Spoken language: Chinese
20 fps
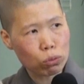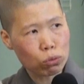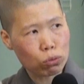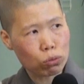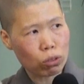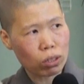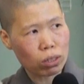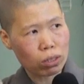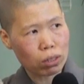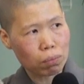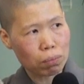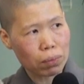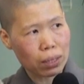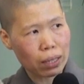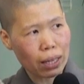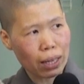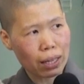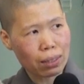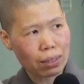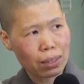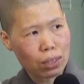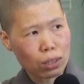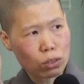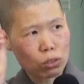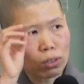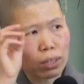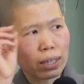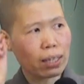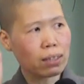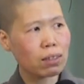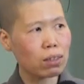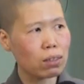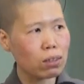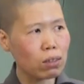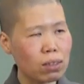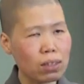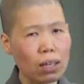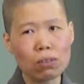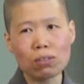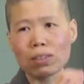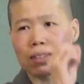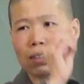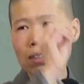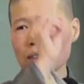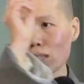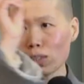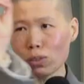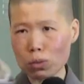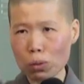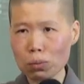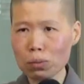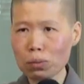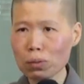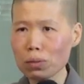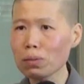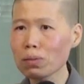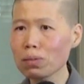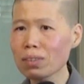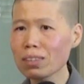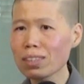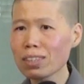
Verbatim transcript: 不觉怎么样，就开始造了这些种种。